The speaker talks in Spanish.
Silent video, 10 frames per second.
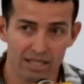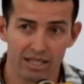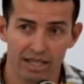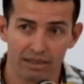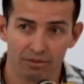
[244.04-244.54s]

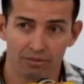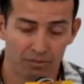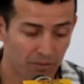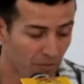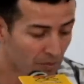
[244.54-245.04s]
Táchira,
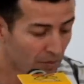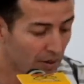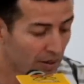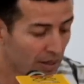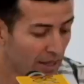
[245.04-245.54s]

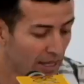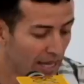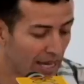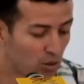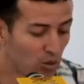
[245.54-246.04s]

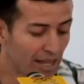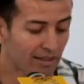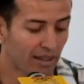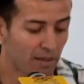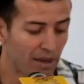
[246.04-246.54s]

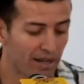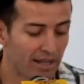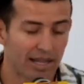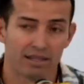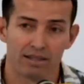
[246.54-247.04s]
Estudiantes de
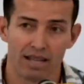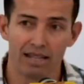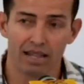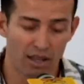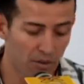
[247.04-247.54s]
Mérida,
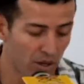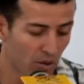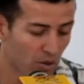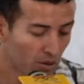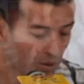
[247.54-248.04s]
Celta de
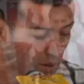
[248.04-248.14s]
Vigo,